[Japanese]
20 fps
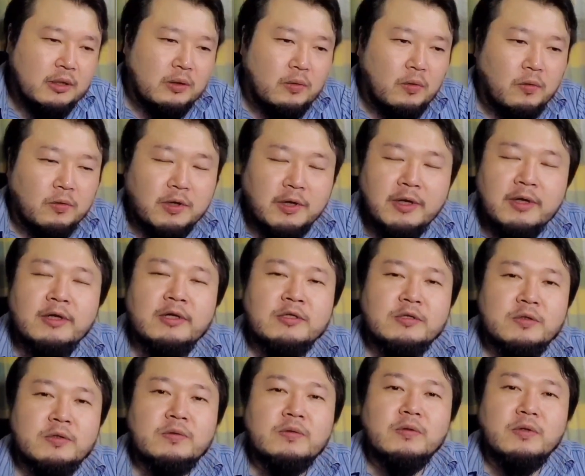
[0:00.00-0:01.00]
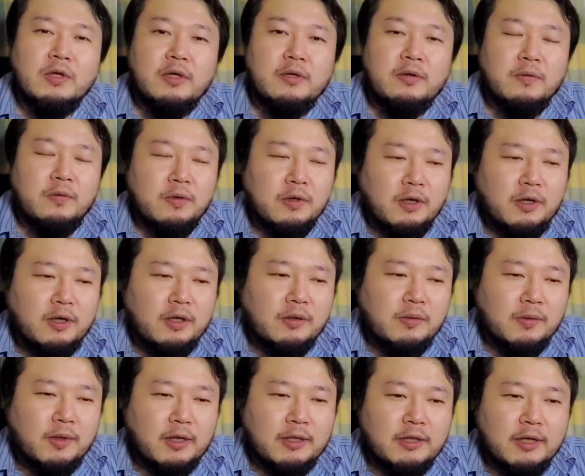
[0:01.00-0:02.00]
ここら辺がちょっとね、これから
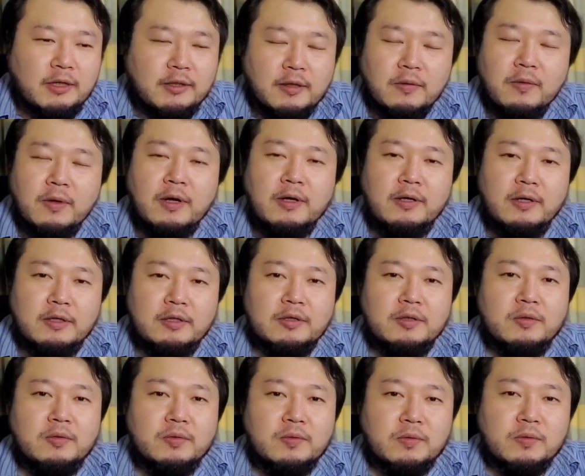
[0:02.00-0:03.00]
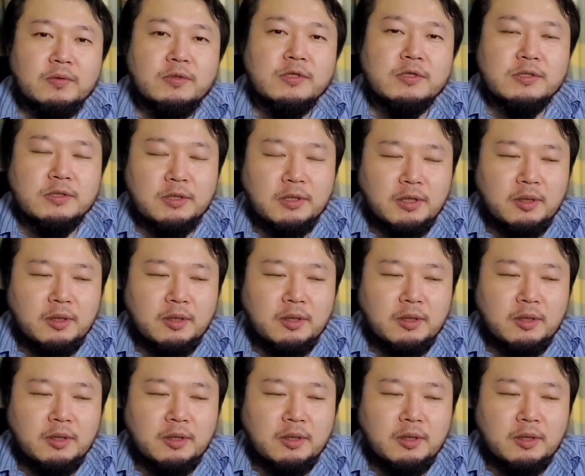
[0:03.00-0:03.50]
の課題なのかなっていうところです